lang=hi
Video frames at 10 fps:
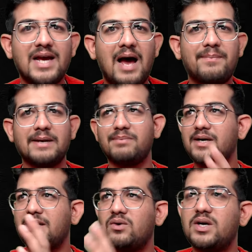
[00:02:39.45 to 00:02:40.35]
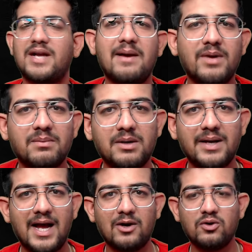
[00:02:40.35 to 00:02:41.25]
कि आप एक पर्टिकुलर टाइम टेबल
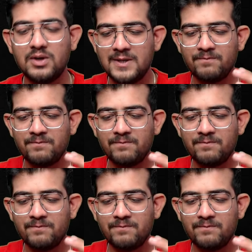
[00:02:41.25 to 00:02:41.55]
बना लो